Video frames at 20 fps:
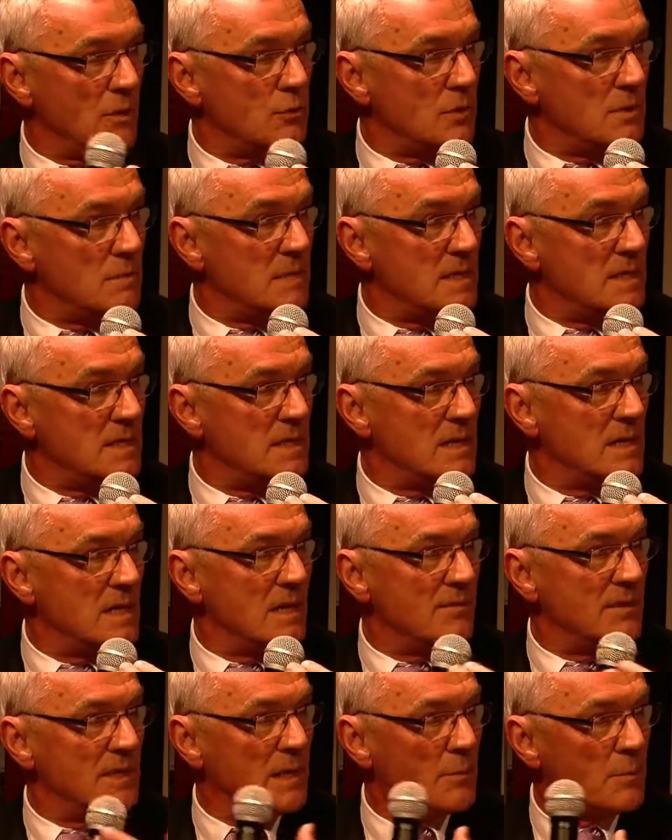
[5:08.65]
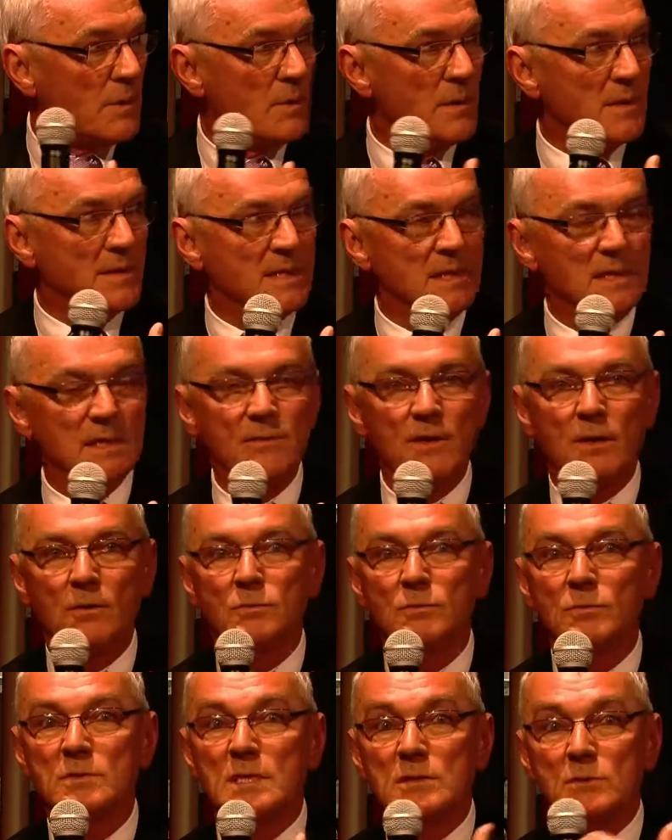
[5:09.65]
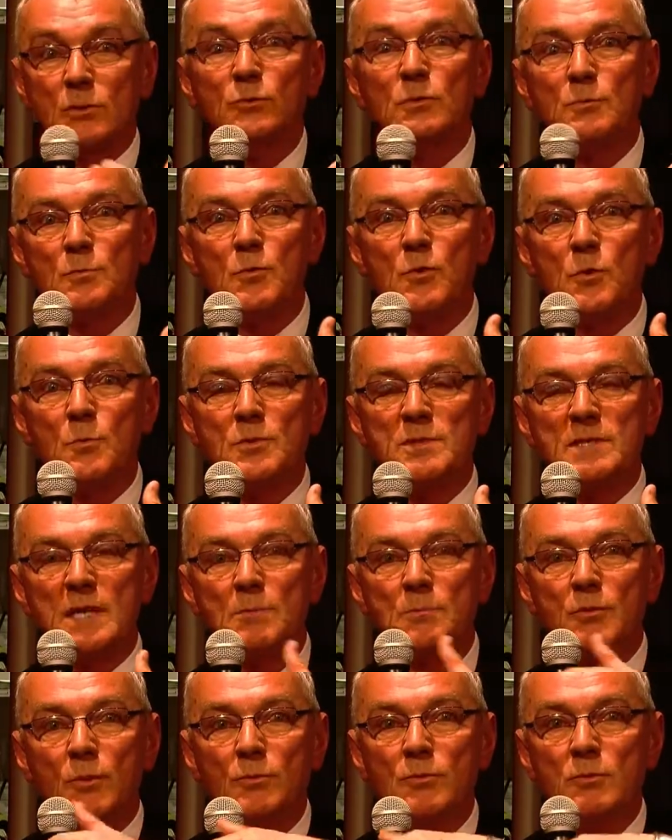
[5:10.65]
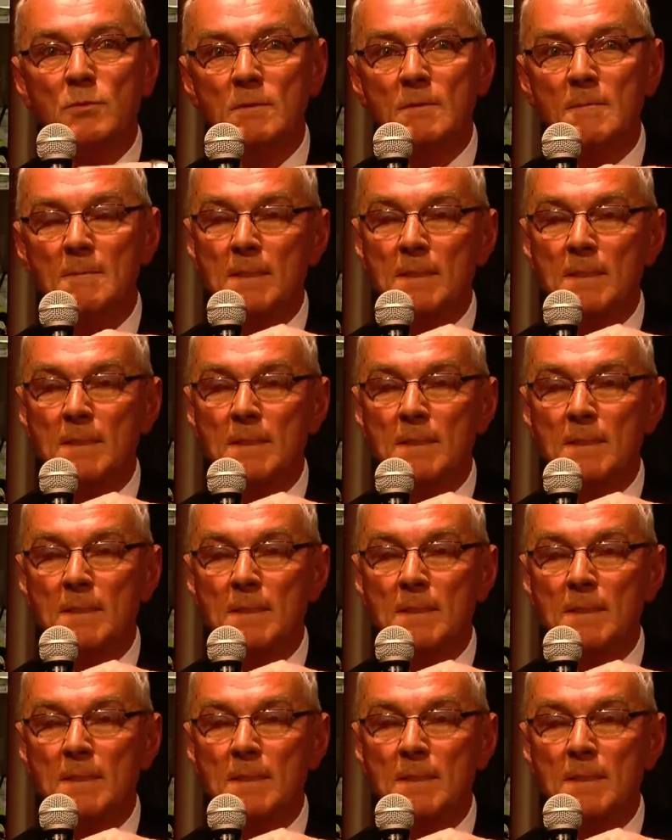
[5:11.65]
d'autres métiers avec des problématiques différentes. Donc c'est sans doute beaucoup plus simple pour nous.